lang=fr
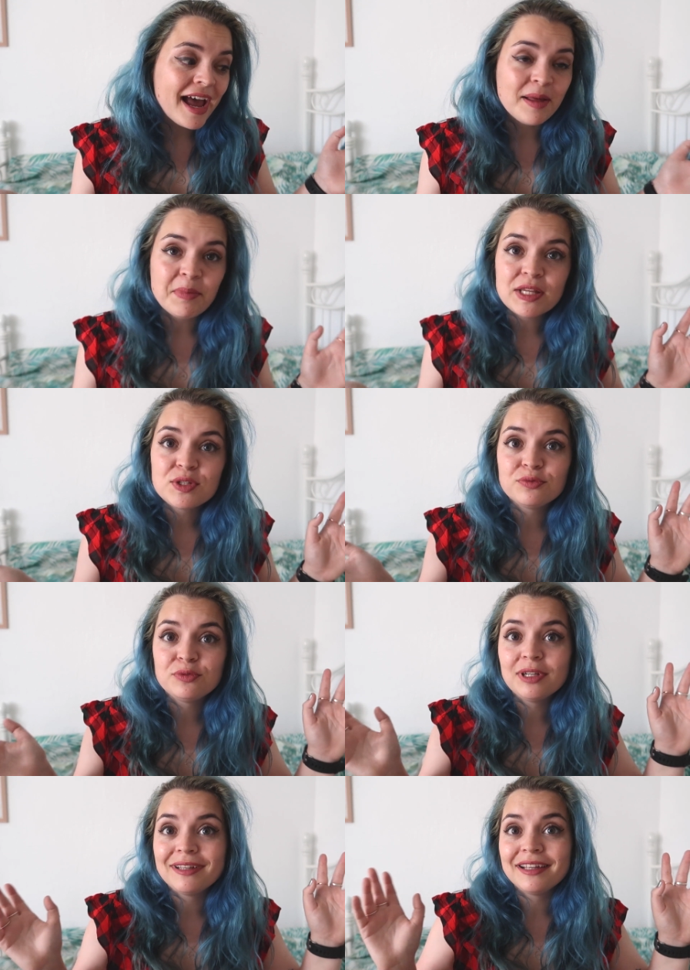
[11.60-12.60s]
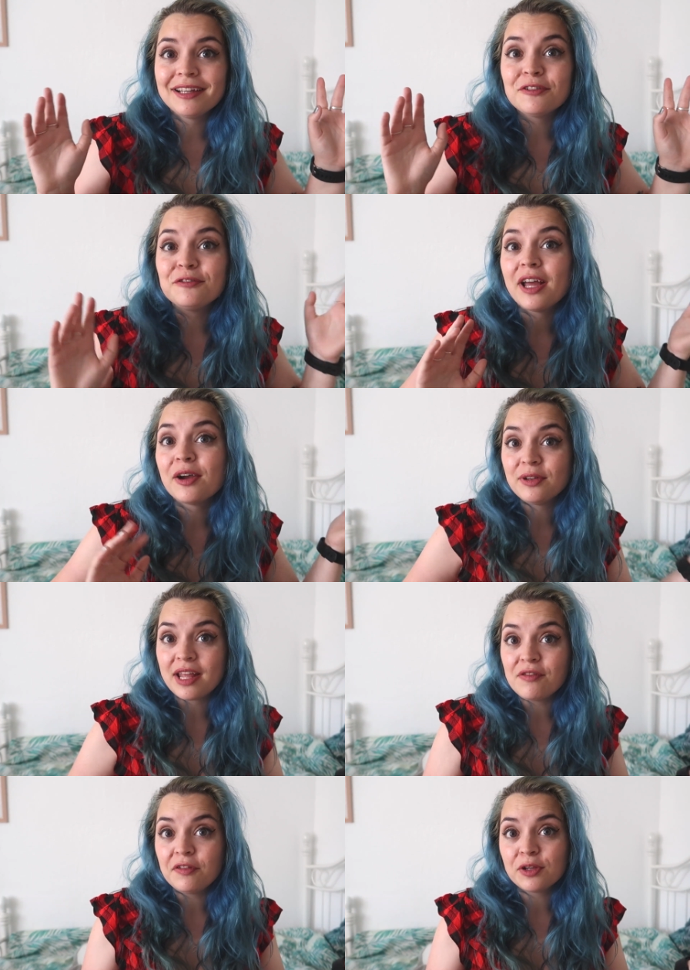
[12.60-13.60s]
À la base, je voulais faire
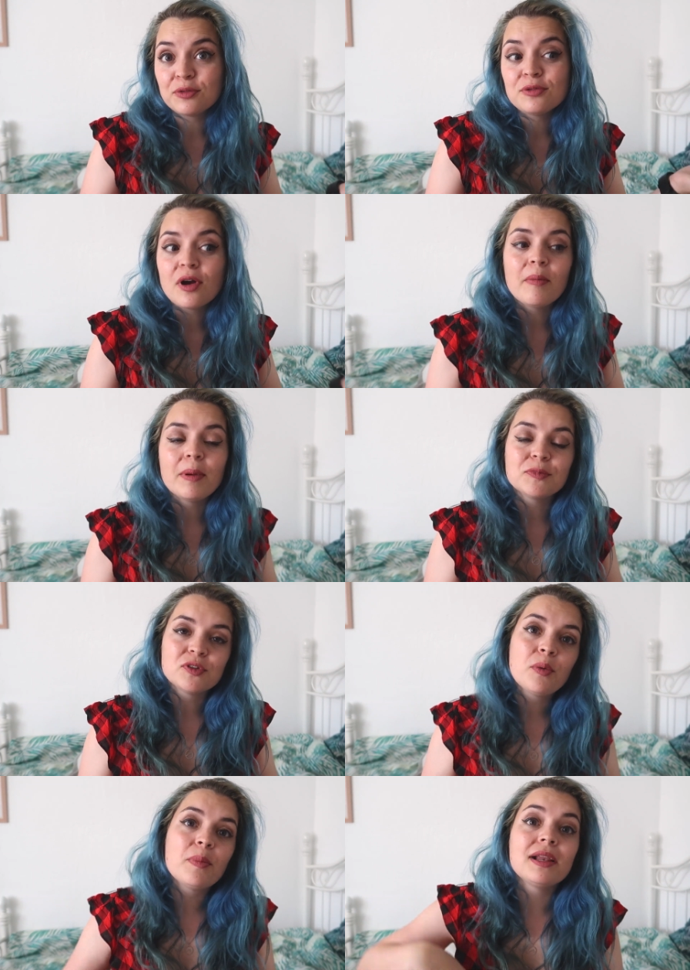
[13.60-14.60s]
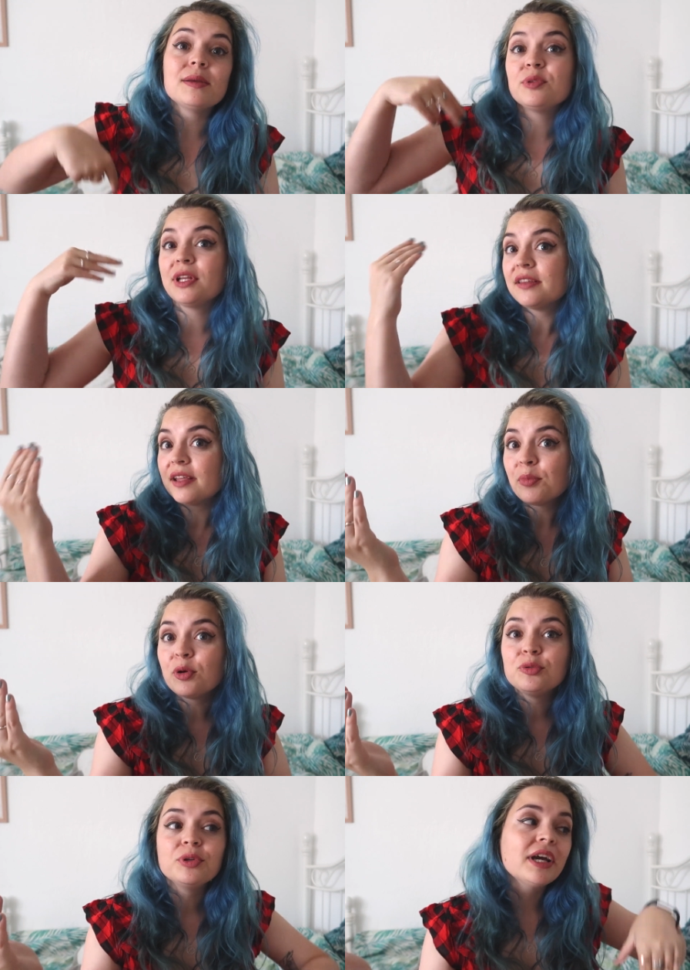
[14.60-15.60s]
une FAQ en même temps, parler peut-être d'un
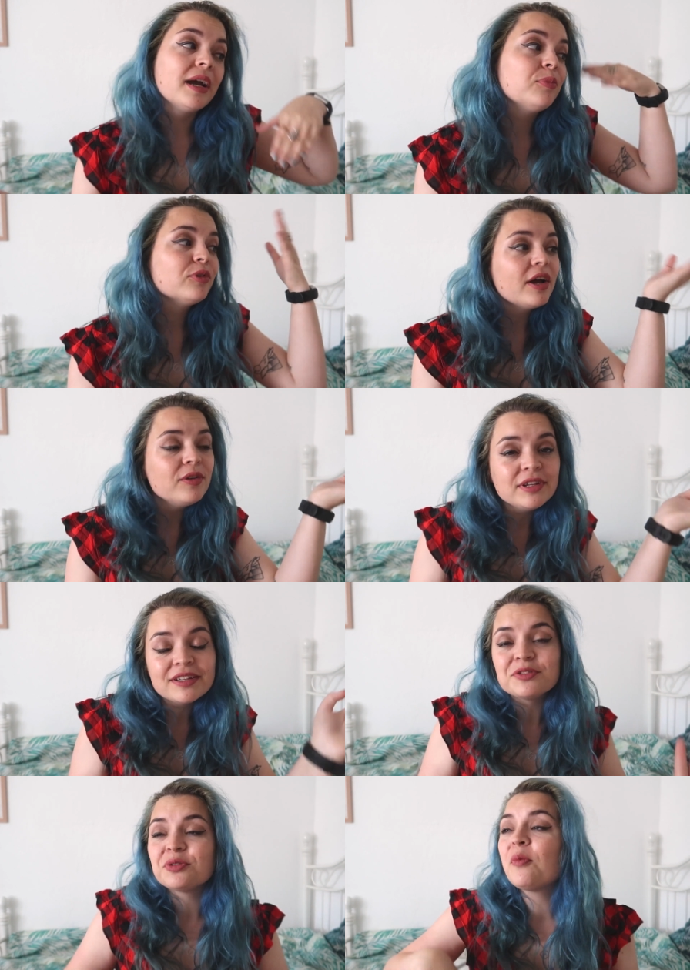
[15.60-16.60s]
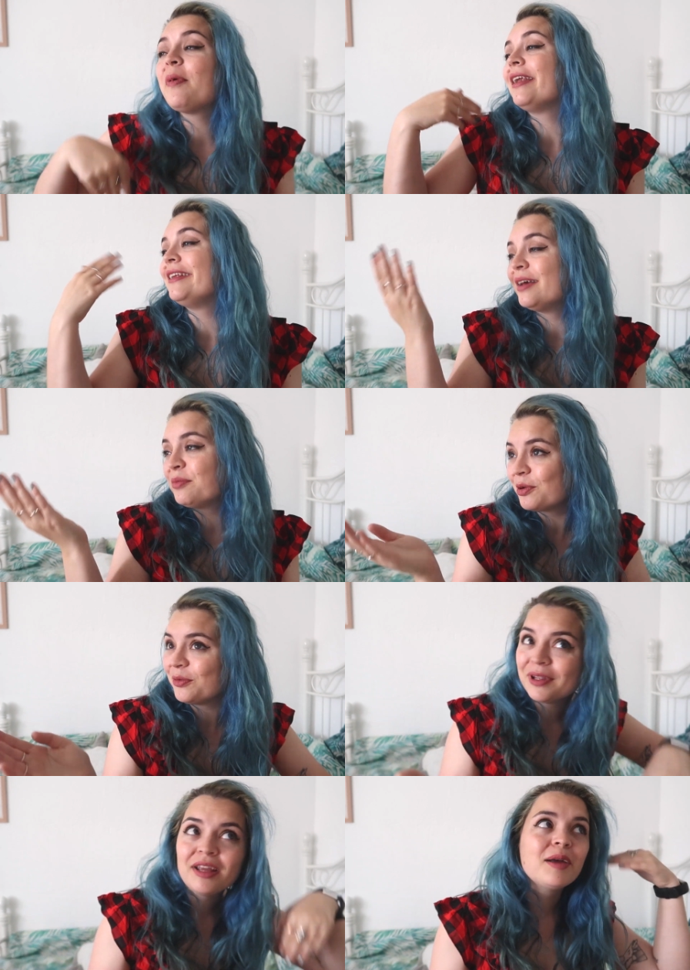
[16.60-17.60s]
produit, répondre à une question, parler d'un
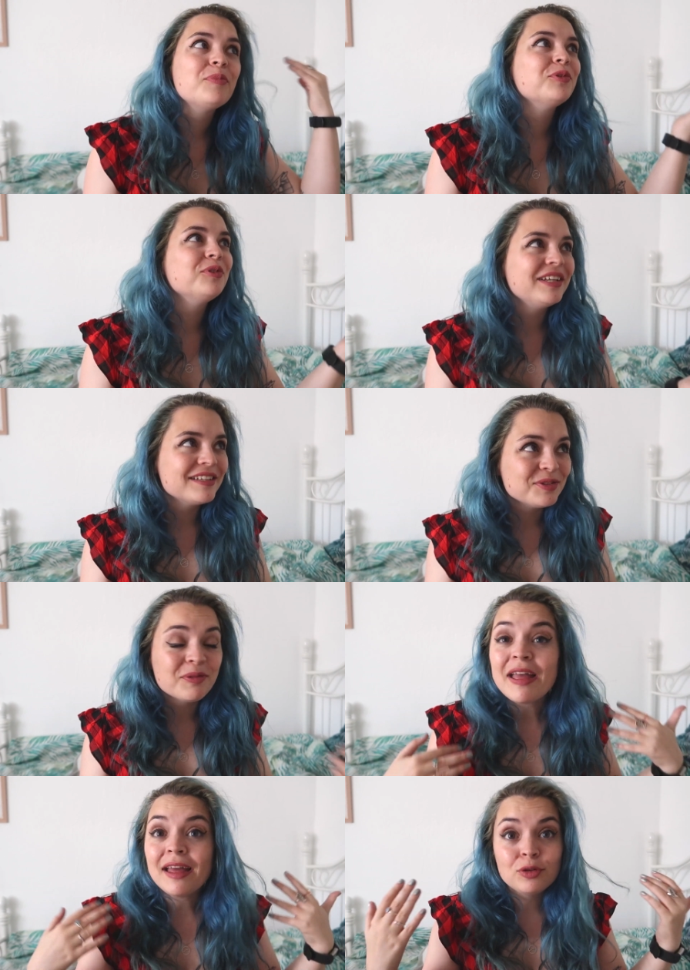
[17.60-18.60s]
produit, répondre à une question.